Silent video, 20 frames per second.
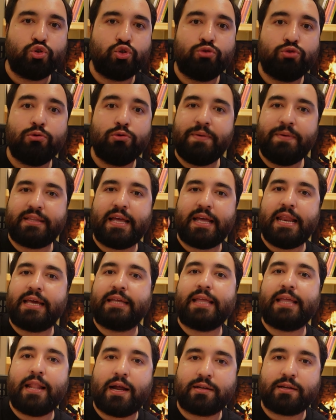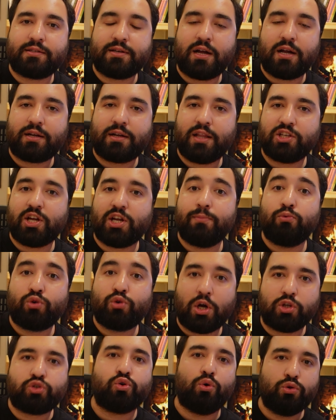Çünkü bu bir değil iki değil artık arkadaşlar bu
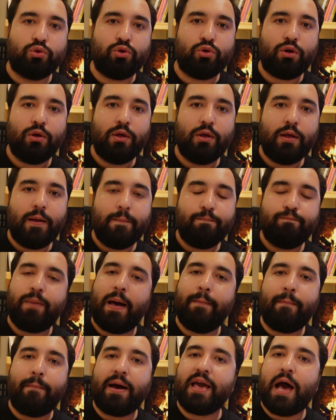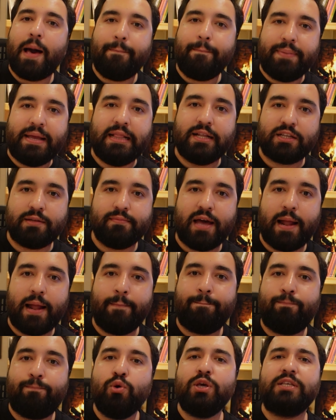kaç oldu? Ben bayağı bildirdim yani.
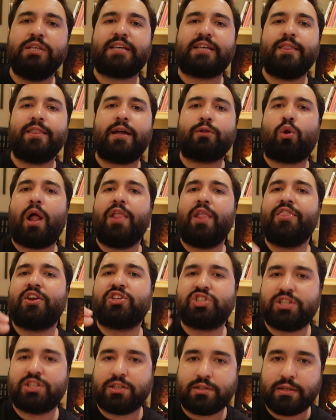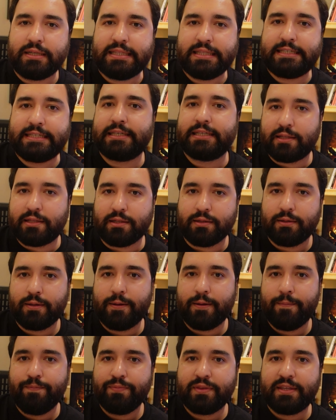Bu insanlar dolandırıcıdır. Dikkat edin.
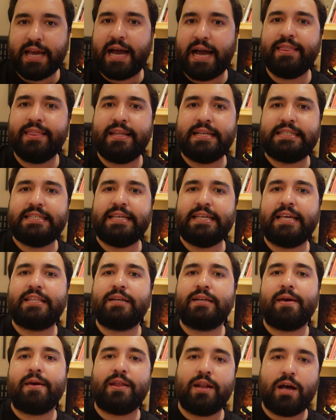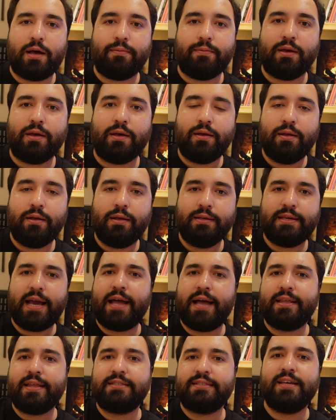Kendinizi yedirmeyin abi.
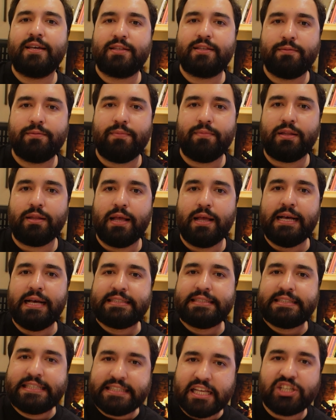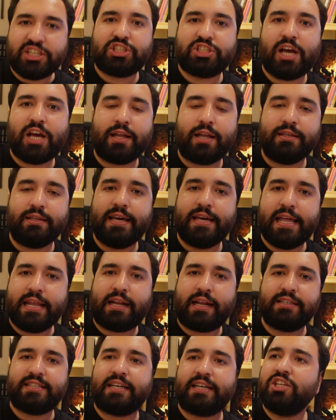Kendinizi yedirmeyin. Siz de şikayet edin.
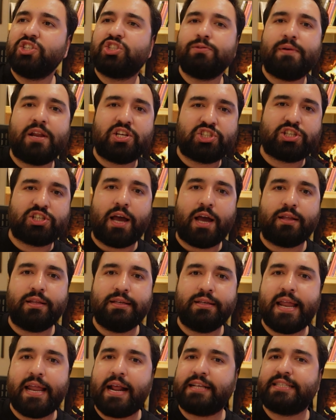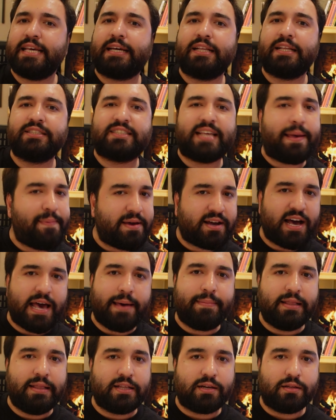Gerekirse gidin CİMER'e şikayet edin. Gerekirse gidin
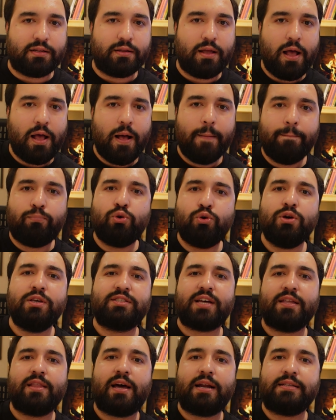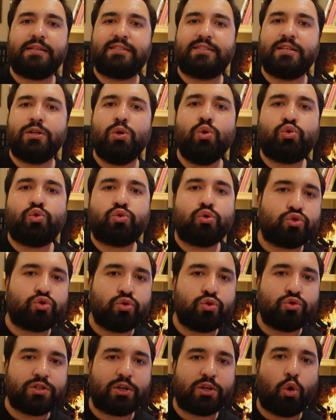SPK'ya bildirin. Bu insanlar sizin 3
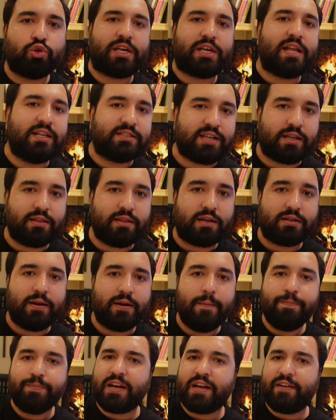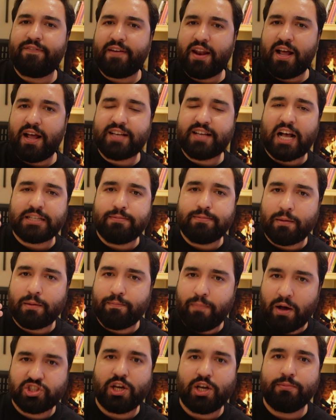kuruşunuza göz insanlar. Referans
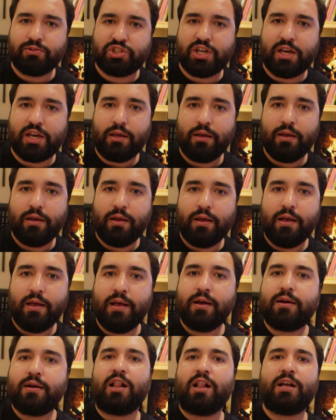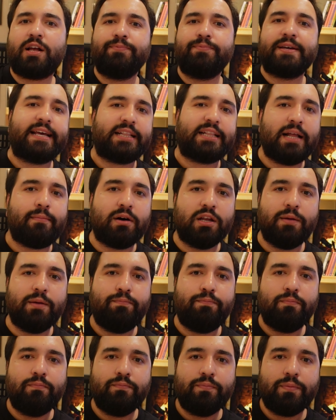kasmak başka bir şey. Kalkıp da reklam
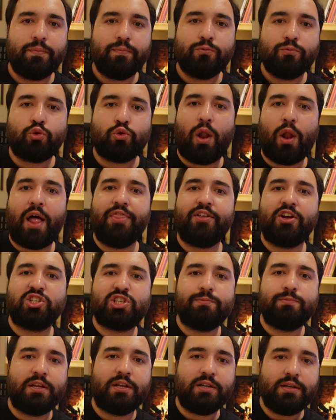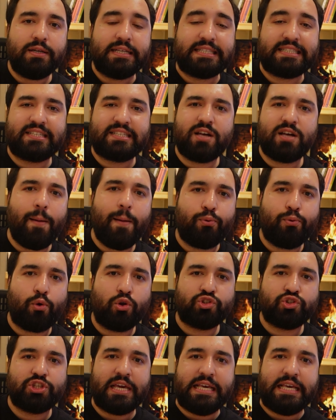alıp dolandırıcı bir skam
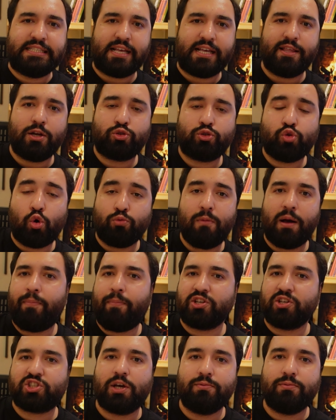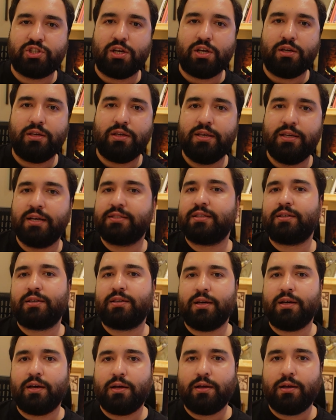projeyi insanları sokmak başka bir şey. Yazık
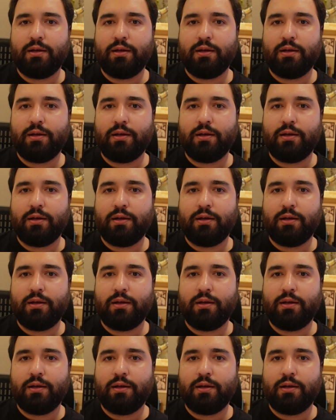ya.